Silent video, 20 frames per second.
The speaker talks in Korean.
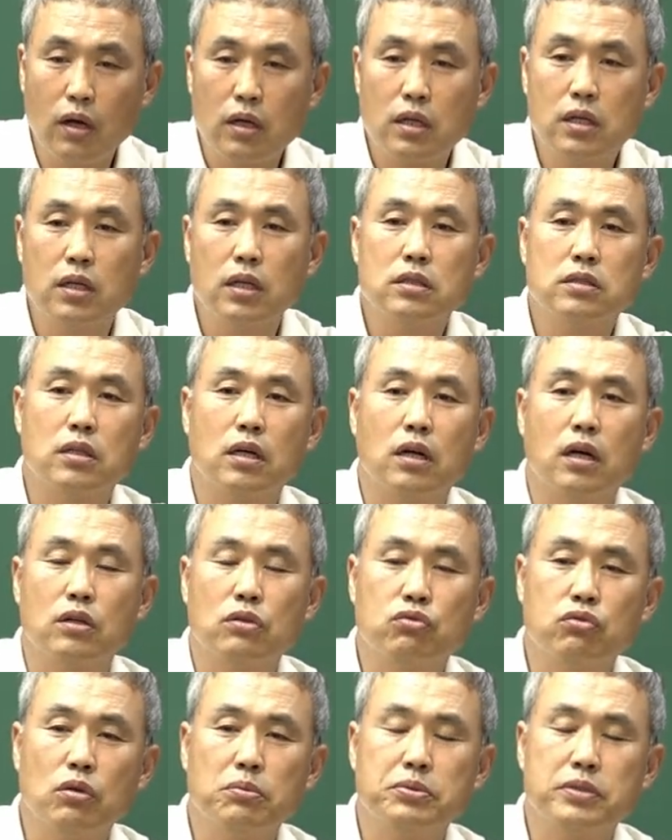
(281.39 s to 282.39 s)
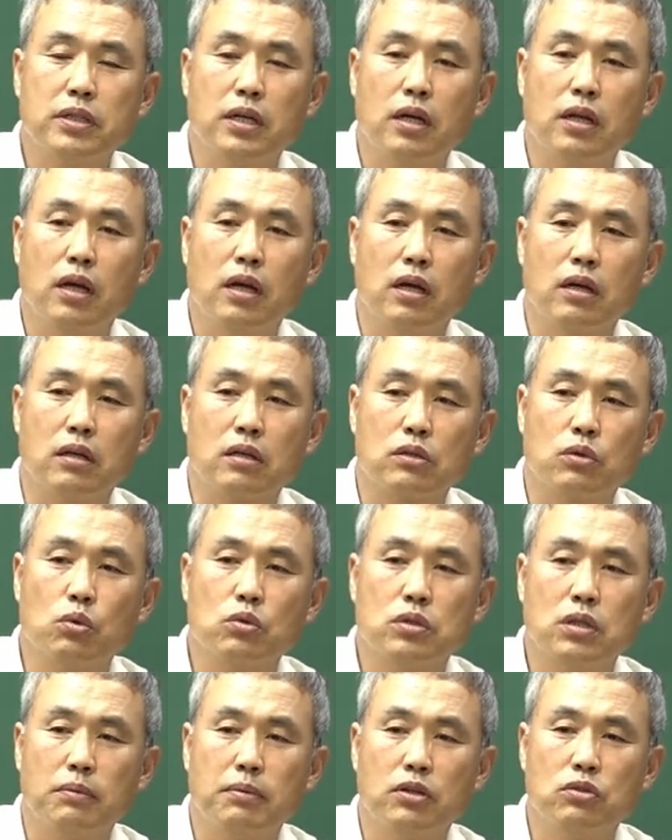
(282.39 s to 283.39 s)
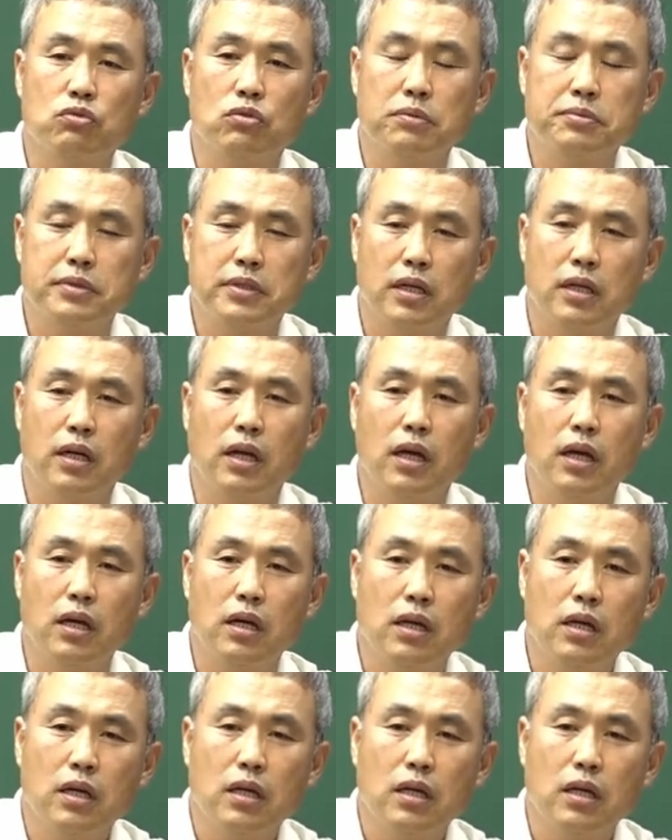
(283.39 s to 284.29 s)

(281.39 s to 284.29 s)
그래서 제가 수업 시간에 동차반 수업 시간에